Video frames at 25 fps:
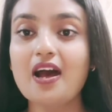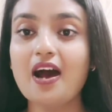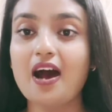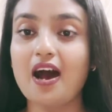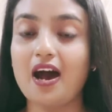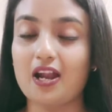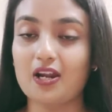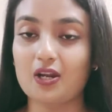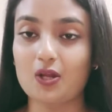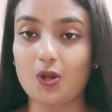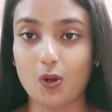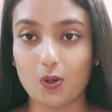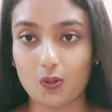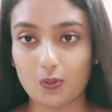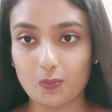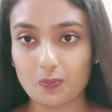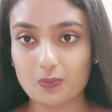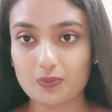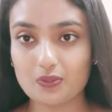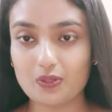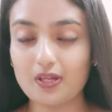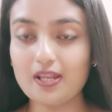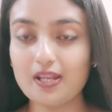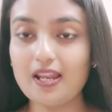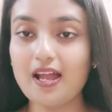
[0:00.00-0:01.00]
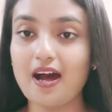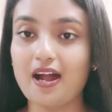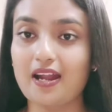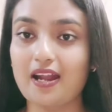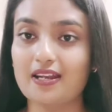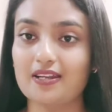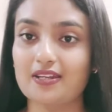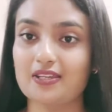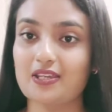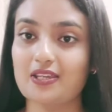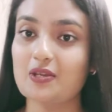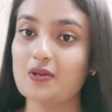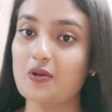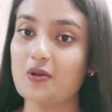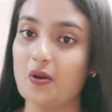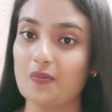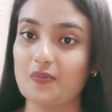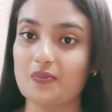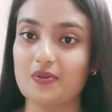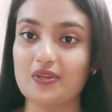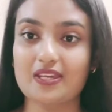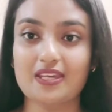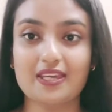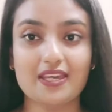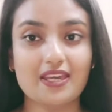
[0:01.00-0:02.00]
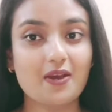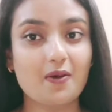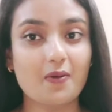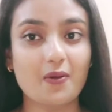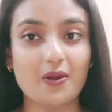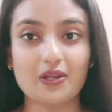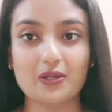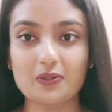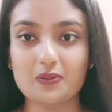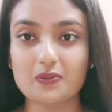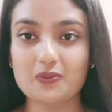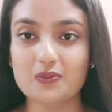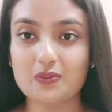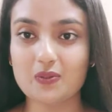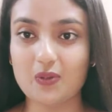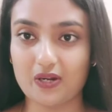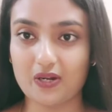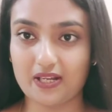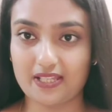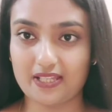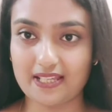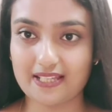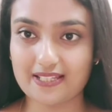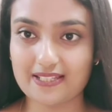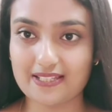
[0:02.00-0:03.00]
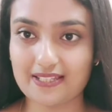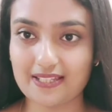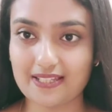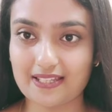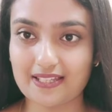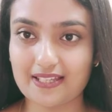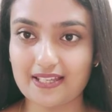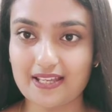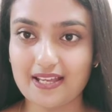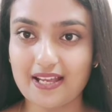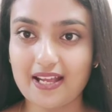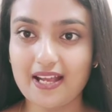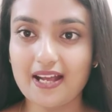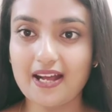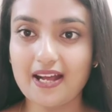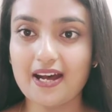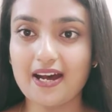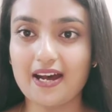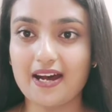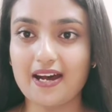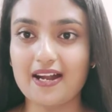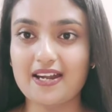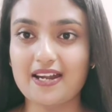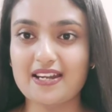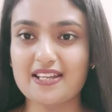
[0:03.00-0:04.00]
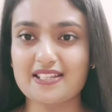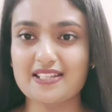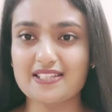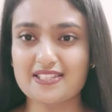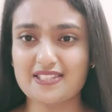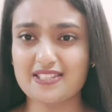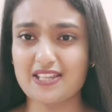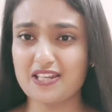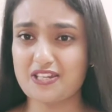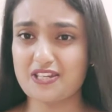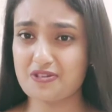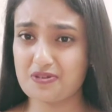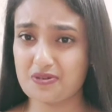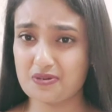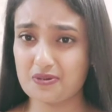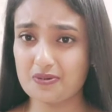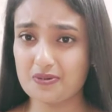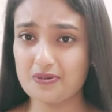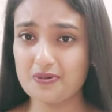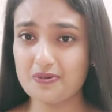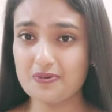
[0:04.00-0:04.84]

আর গরম জল আর নাকি কফি খেয়ে ওয়েট লুজ করা যাচ্ছে আর ইজ দ্যাট শ্রু